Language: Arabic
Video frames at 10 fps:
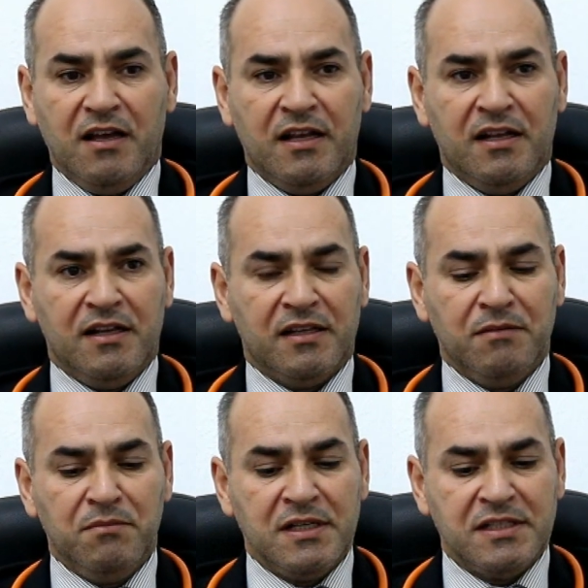اللي
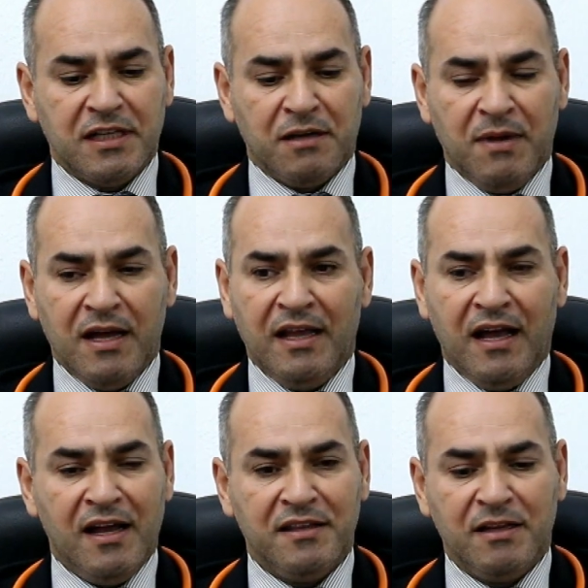تم استقبال
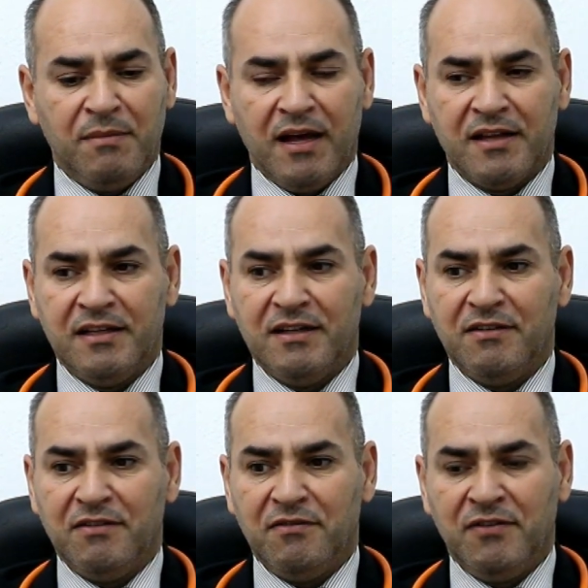الحالات الباردة
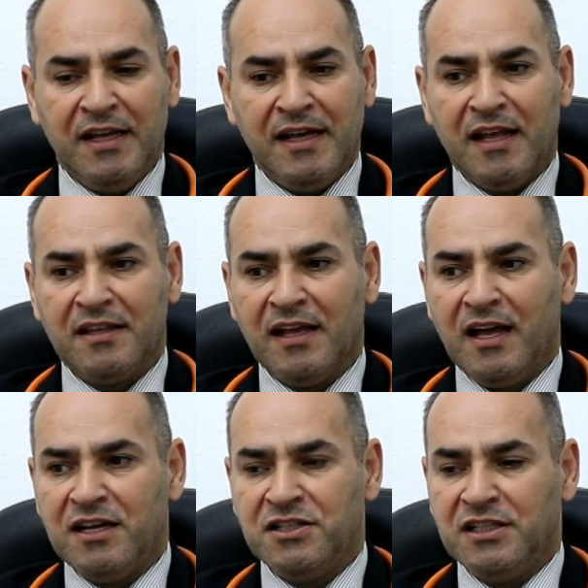في العيادات
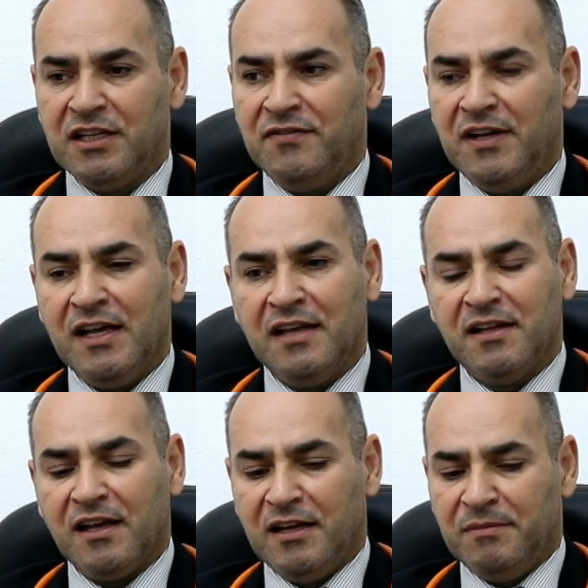الخارجية في العيادة
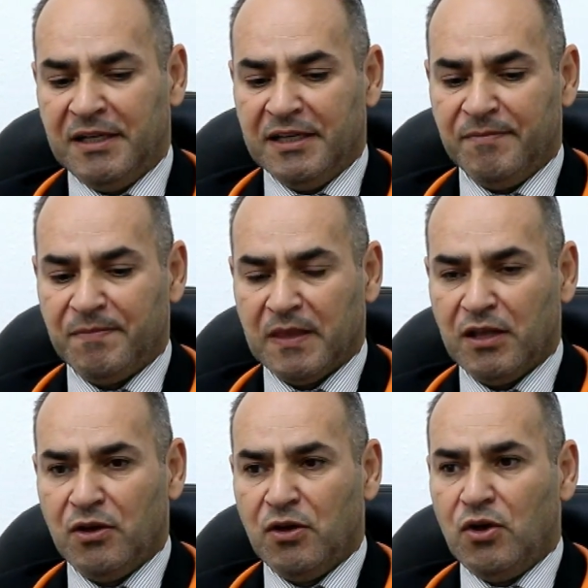القلبية
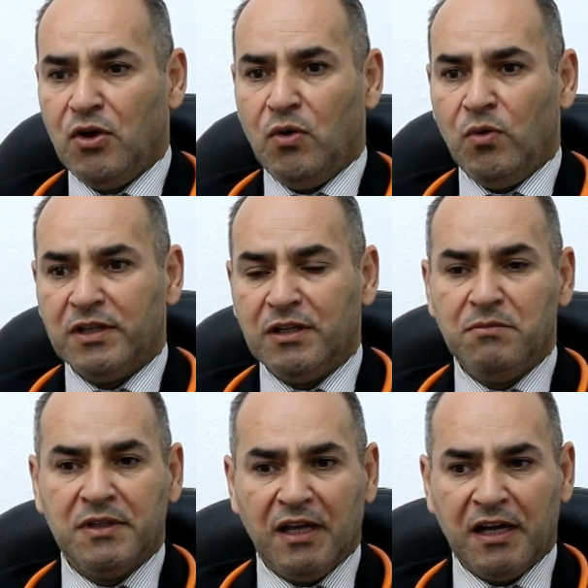
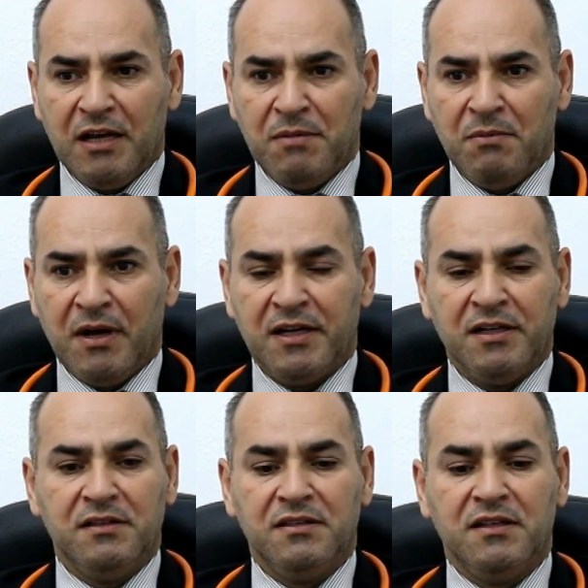ويتم التقييم
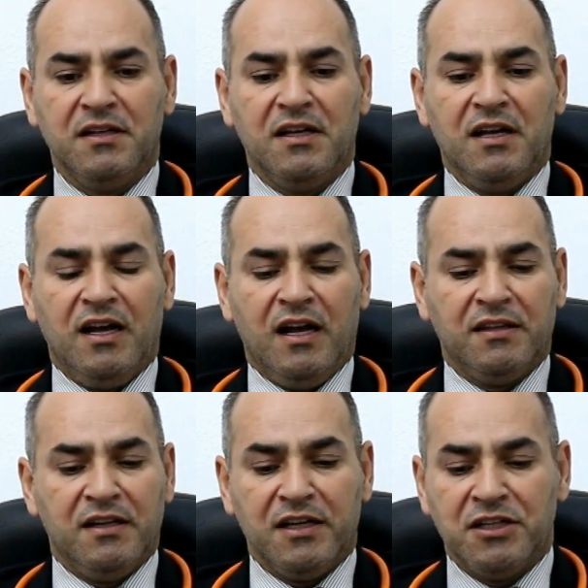المريض عن
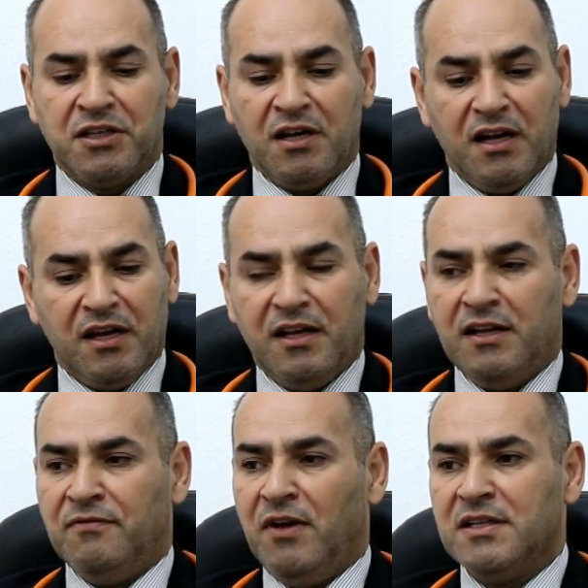طريق إجراء
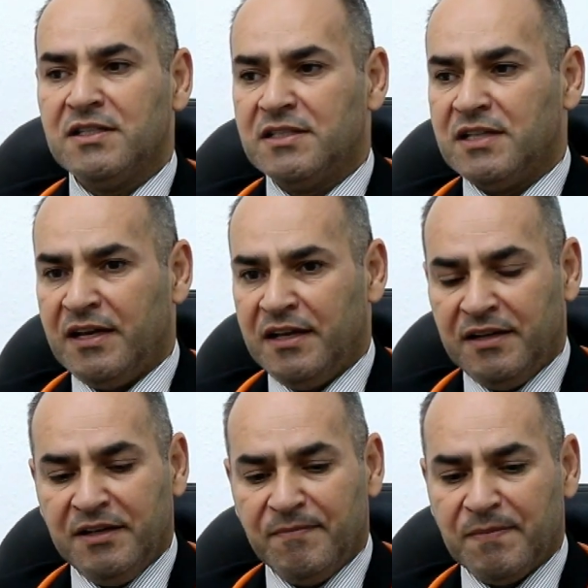الفحص
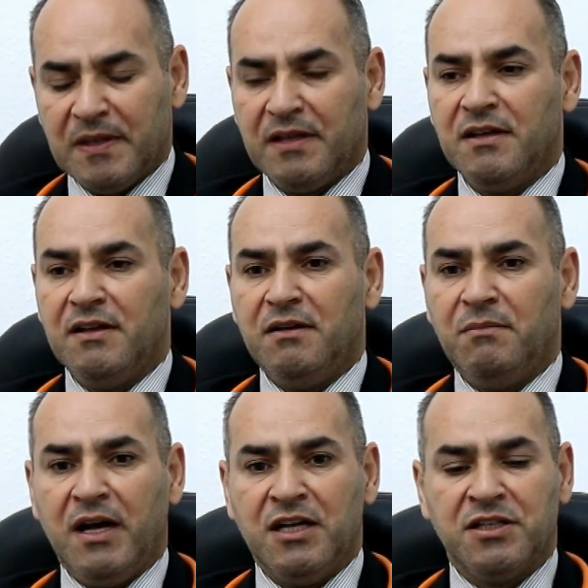السريري
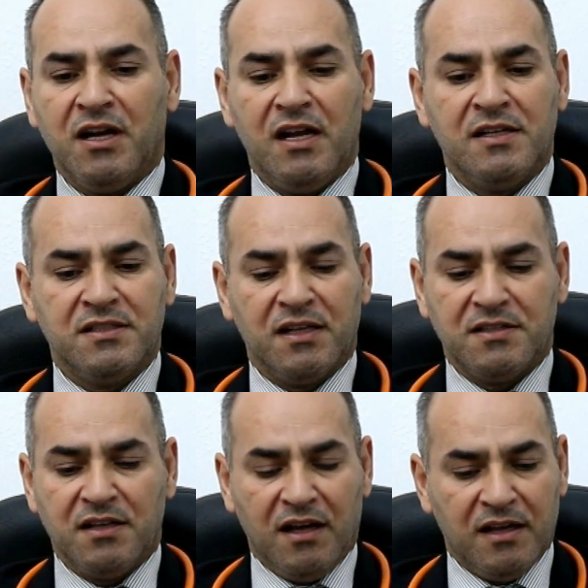مع إجراء
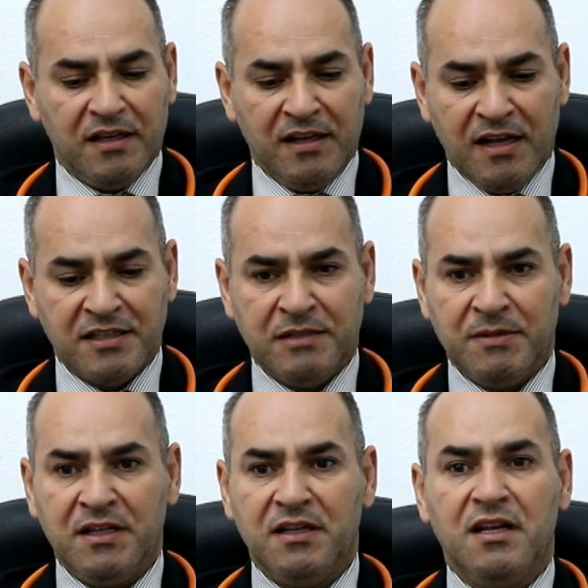الاستقصاءات
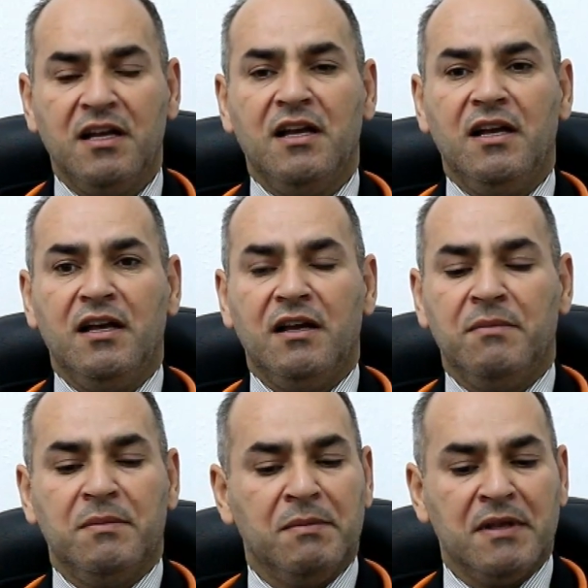اللازمة
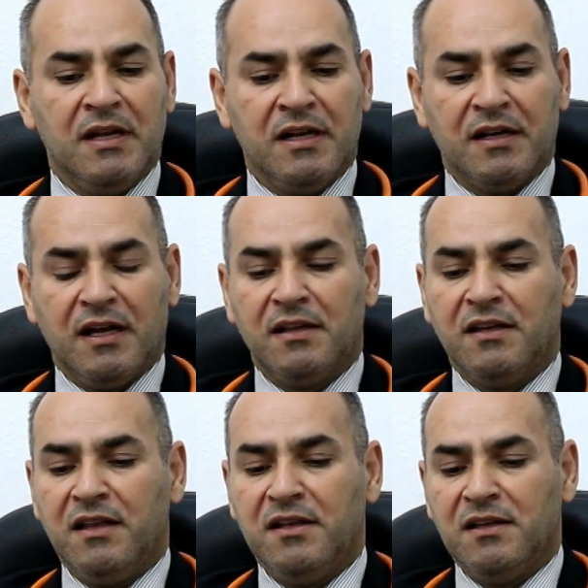مثلا
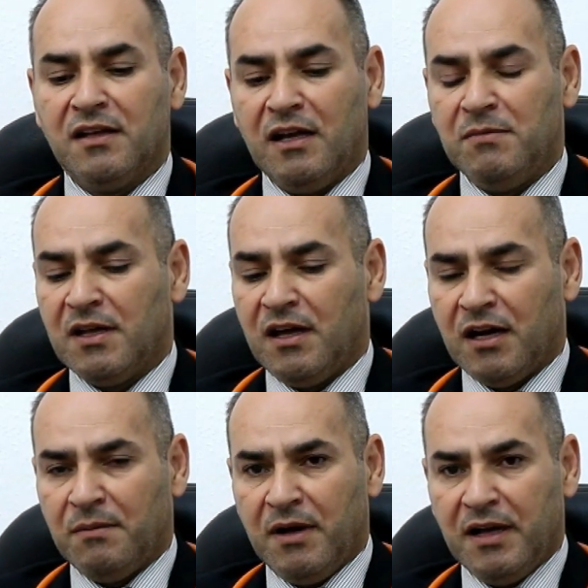كالتخطيط القلب
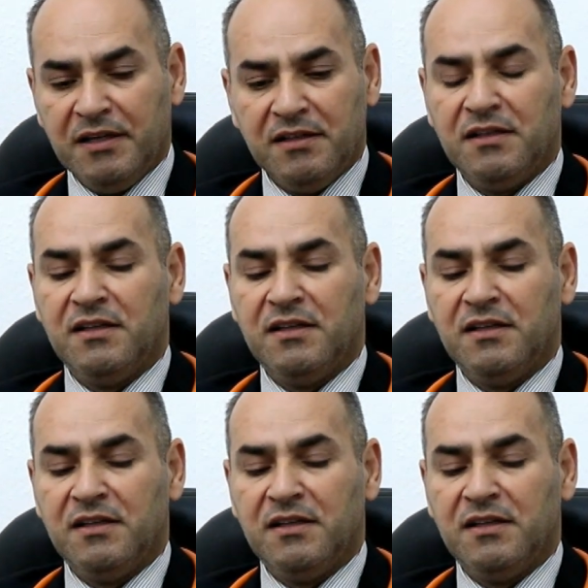الكهربائي